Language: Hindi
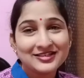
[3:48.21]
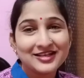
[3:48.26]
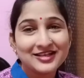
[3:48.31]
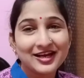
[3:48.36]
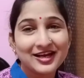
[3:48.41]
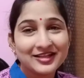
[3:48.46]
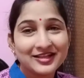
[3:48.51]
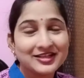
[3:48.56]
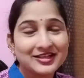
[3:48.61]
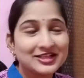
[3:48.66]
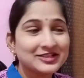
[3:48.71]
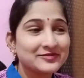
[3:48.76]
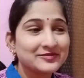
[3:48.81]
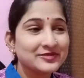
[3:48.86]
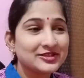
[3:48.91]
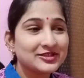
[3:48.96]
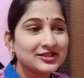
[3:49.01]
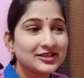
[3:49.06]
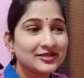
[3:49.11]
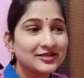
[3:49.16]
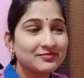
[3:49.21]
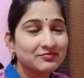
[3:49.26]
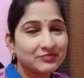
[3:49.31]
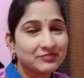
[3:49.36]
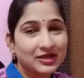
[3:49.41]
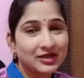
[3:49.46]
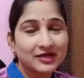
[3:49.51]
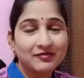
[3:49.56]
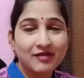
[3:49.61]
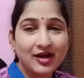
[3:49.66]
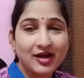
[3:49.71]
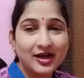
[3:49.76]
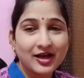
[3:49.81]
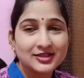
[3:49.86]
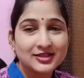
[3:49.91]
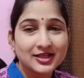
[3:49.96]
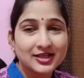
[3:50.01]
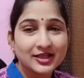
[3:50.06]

साढ़े दस बजे तक वह आ